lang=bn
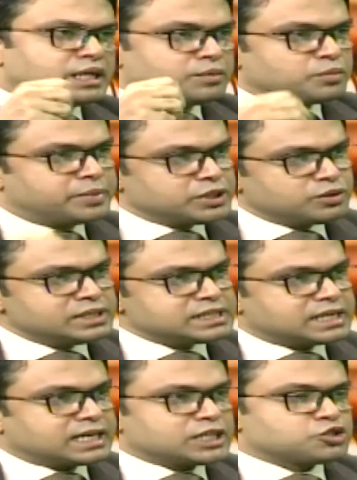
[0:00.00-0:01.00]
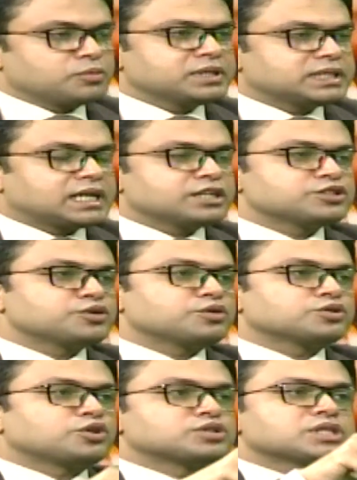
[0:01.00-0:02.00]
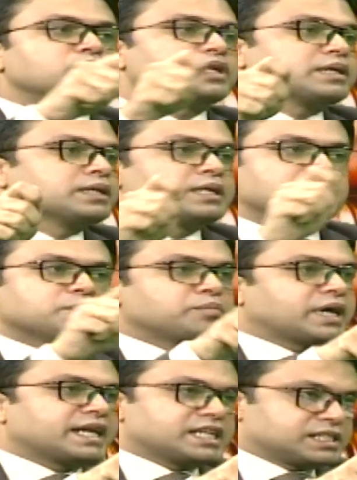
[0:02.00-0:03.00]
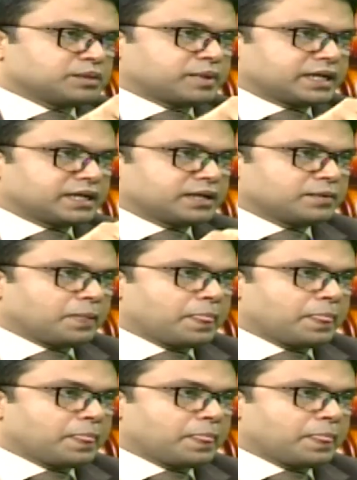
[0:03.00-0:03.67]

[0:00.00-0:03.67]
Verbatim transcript: এবং ভেতরে যারা কাজ করবেন তারা যেন দরজা খুলে বাইরে আসতে পারেন